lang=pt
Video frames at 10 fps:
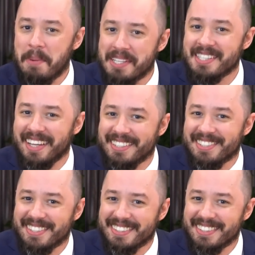
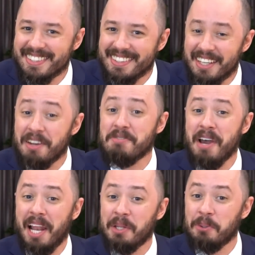presidente.
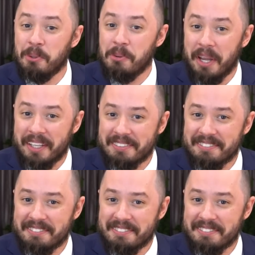Crivella e Dr. Ray.